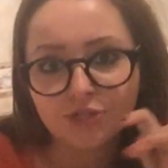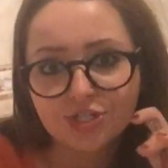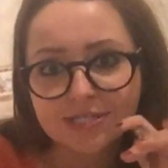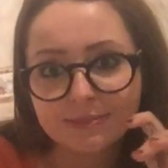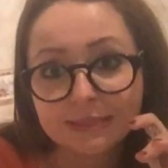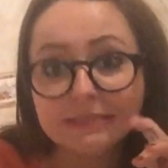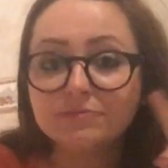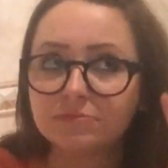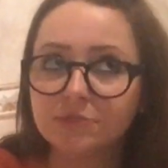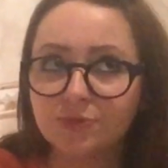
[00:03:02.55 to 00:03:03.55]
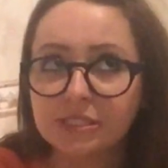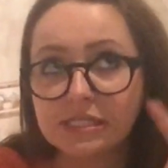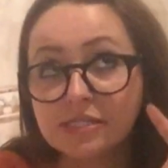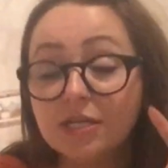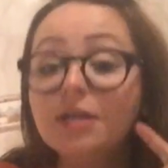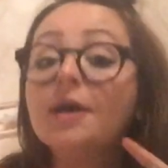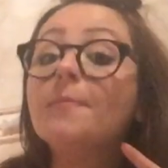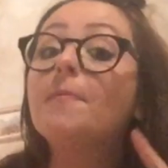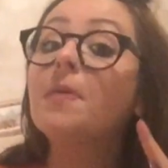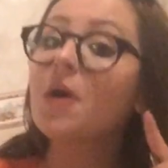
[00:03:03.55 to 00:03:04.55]
Durante a semana.
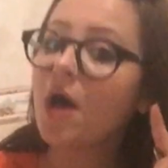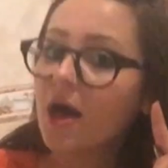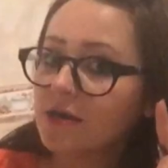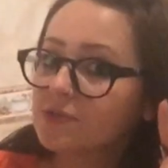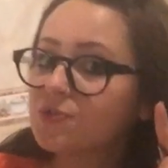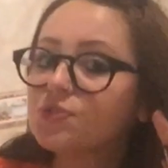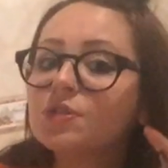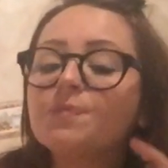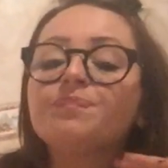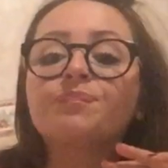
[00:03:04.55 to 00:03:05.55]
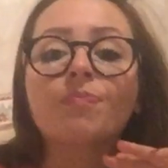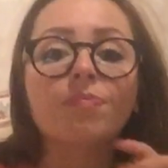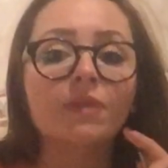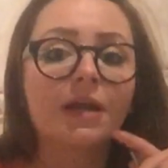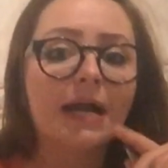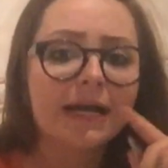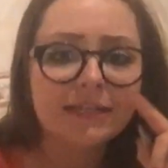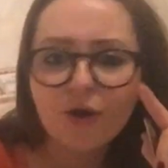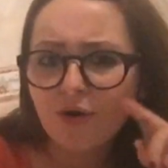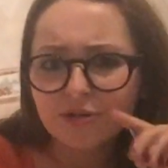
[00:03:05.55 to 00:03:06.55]
Mas
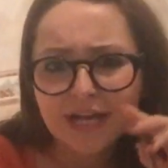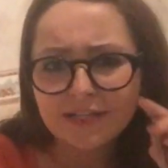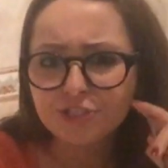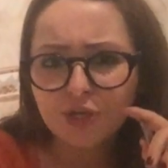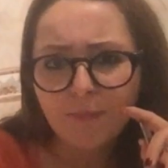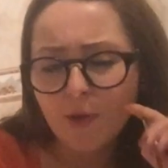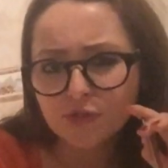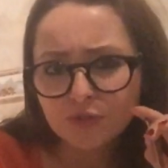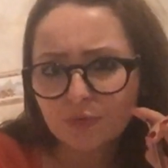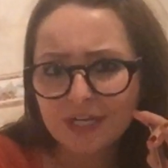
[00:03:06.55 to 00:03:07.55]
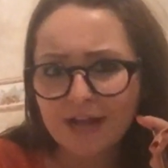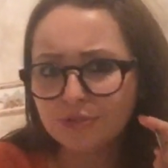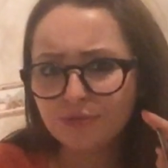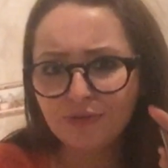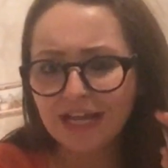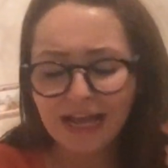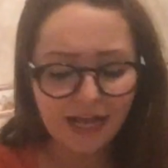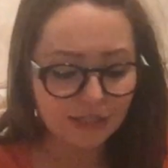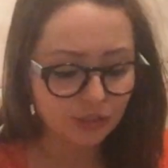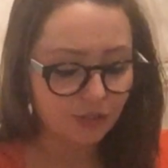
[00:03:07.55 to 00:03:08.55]
cada, cada dia eu posto num horário
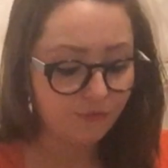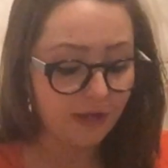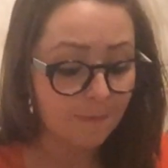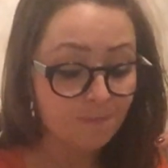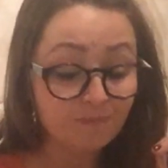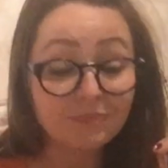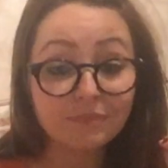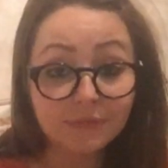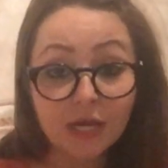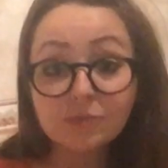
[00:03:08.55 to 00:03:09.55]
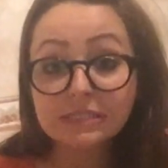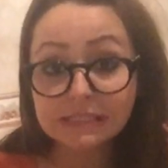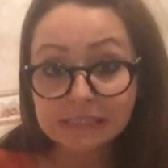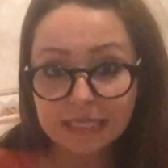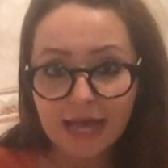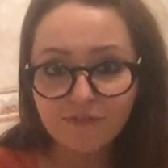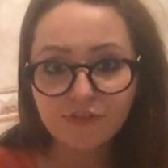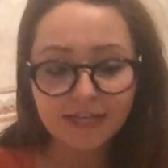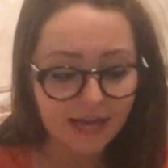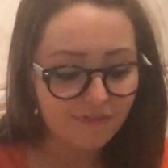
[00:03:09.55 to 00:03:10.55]
diferente, enfim. Então se
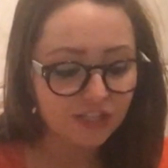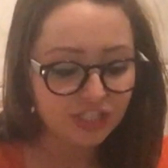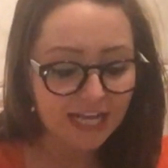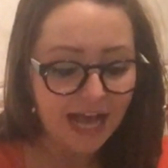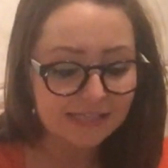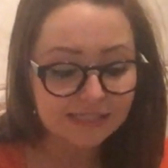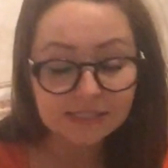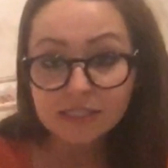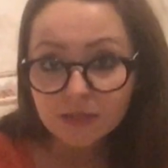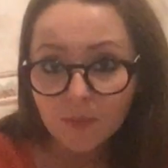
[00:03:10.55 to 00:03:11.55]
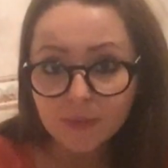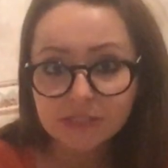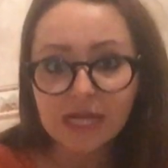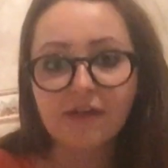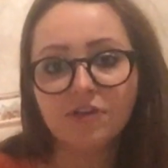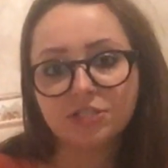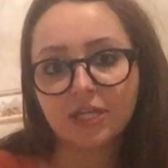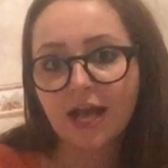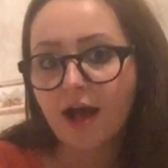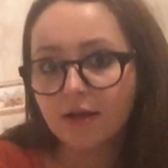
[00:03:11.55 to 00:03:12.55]
inscreve que aí vai chegar, assim que eu postar, vai
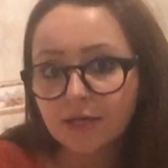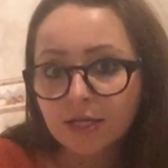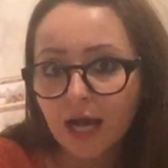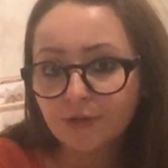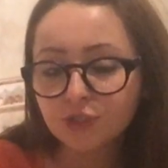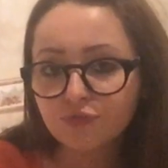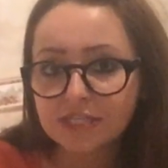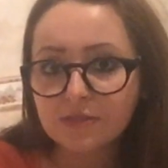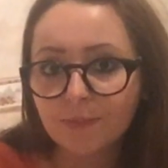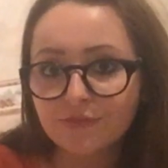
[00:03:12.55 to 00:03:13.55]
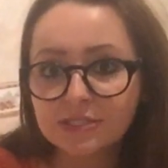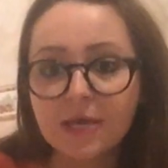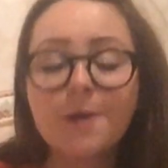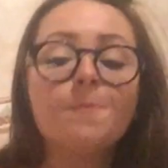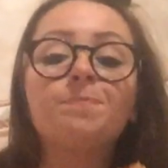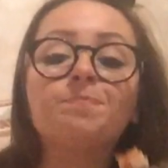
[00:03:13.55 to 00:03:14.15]
chegar a notificação para você.